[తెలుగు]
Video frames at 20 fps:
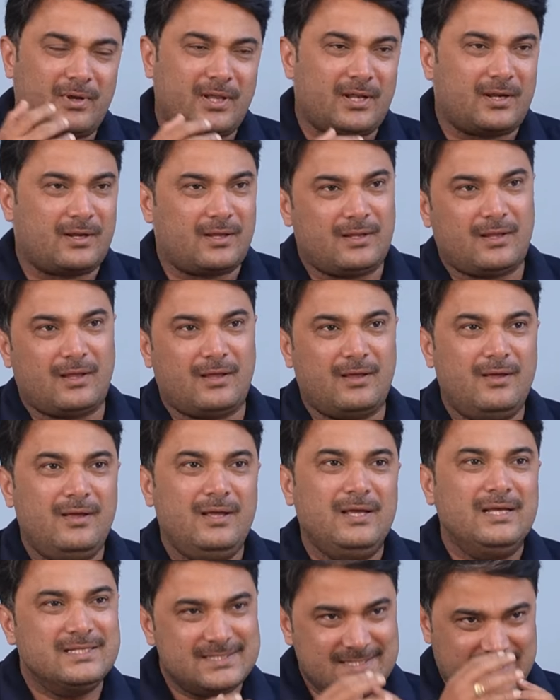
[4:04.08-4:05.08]
ఉన్నారు కదా
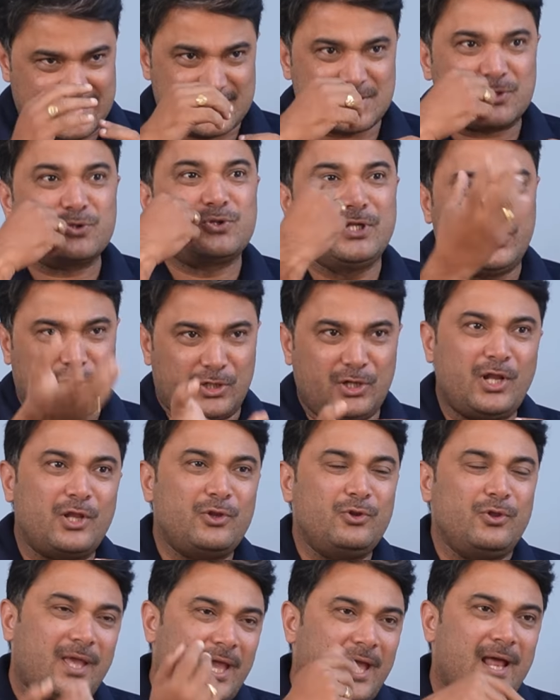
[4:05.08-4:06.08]
జస్ట్
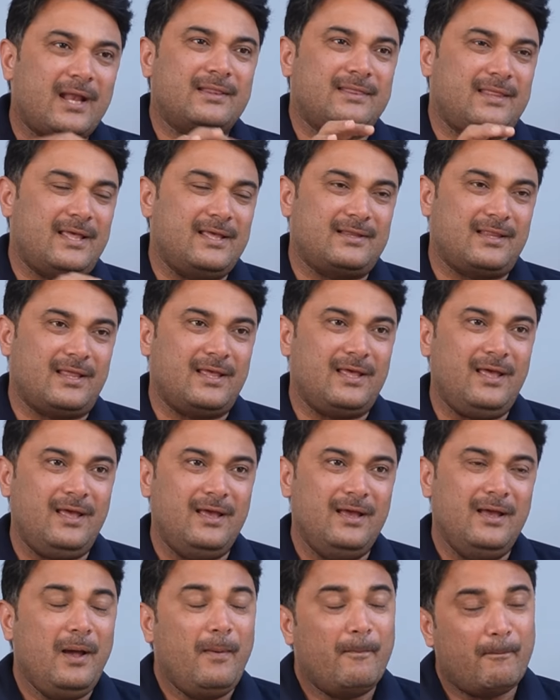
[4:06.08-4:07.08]
తిట్టినందుకే అంత అయితే
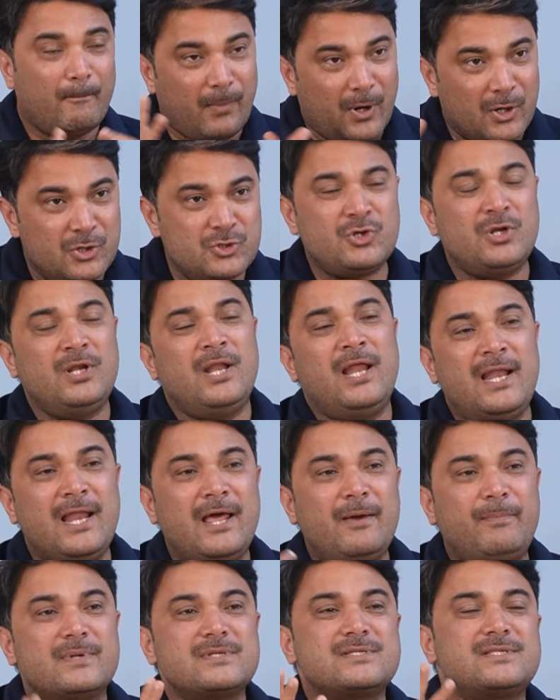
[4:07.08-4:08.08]
మనుషుల్నే
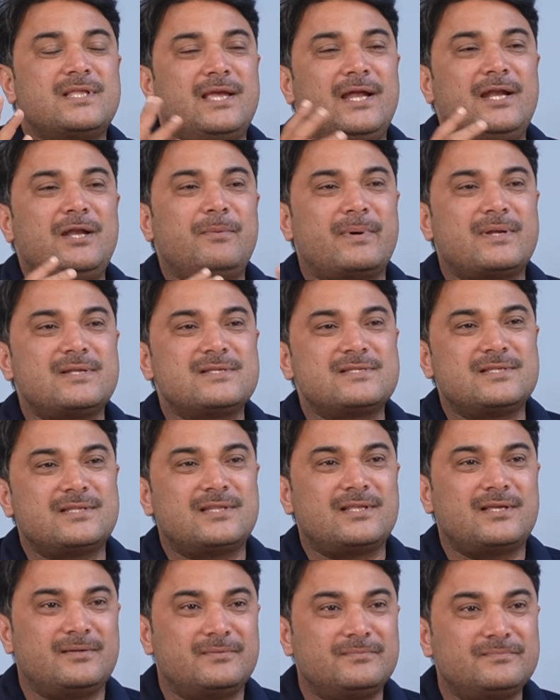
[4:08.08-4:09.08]
లేపేస్తే ఏంటి
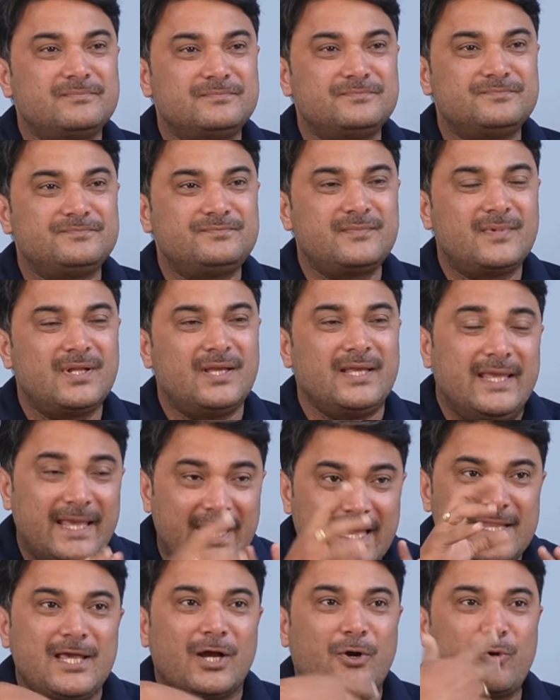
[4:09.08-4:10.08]
పరిస్థితి
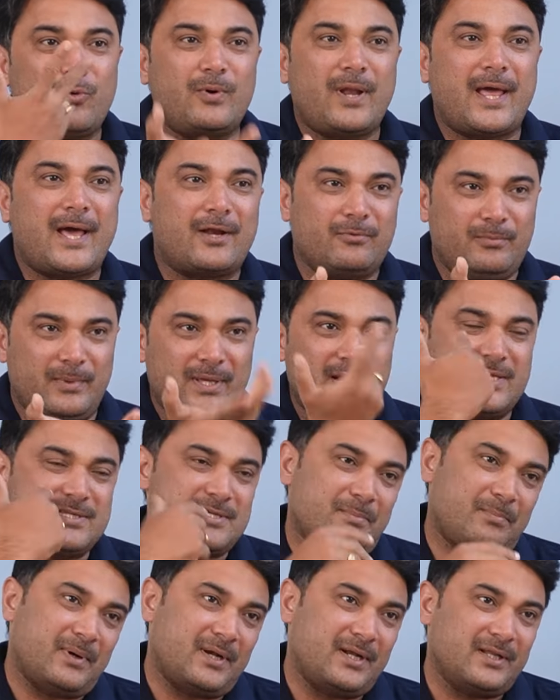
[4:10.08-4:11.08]
ఏది ఎక్కువ నేరం మీరే
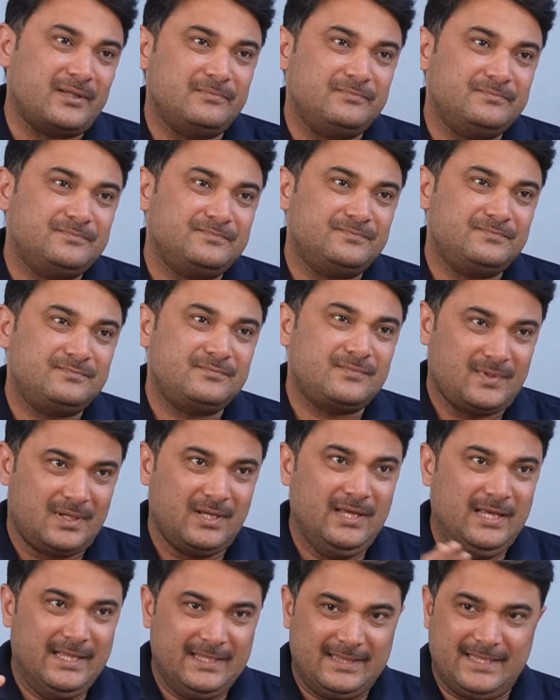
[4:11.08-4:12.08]
చెప్పండి
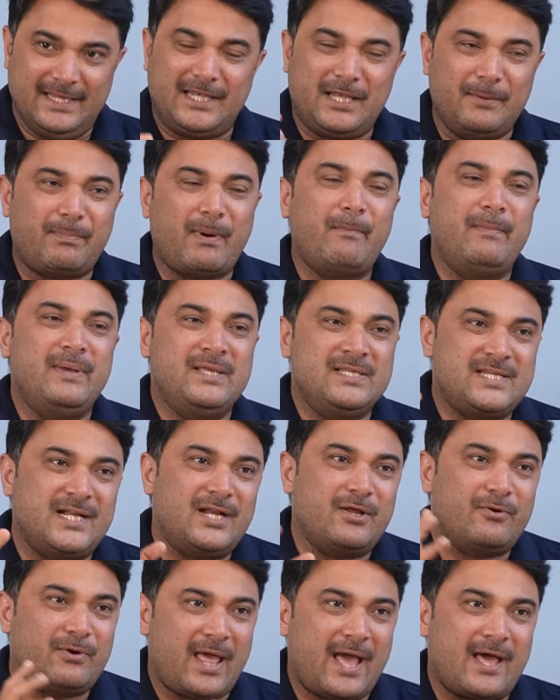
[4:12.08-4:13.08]
తిట్టి
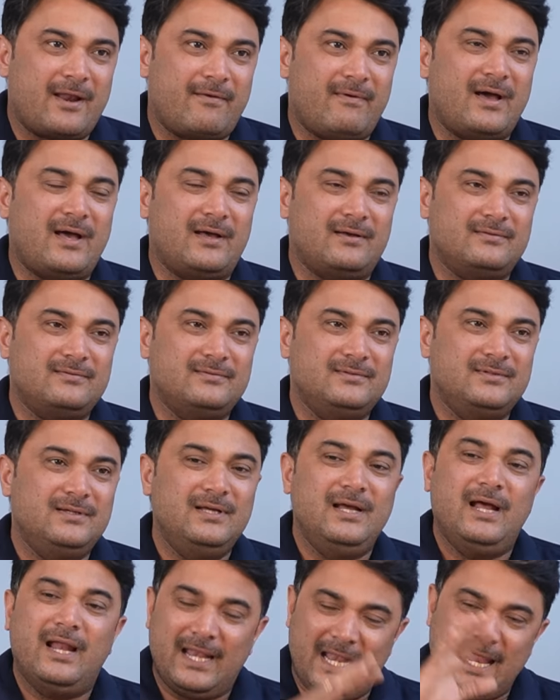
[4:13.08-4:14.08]
పంపించేయడం నేరమా
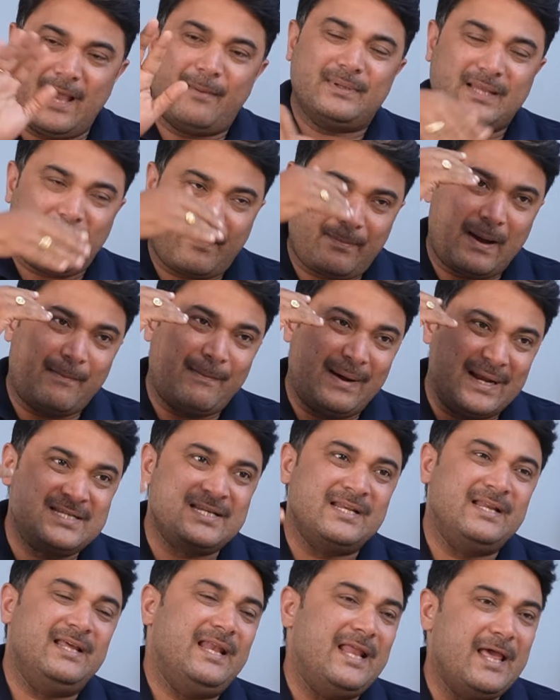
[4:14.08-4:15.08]
లేకపోతే
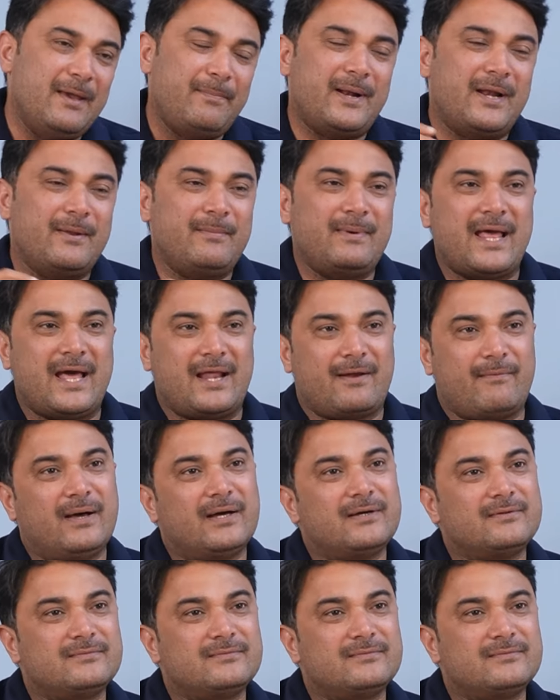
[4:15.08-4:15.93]
మనిషిని లేపేయడం నేరమా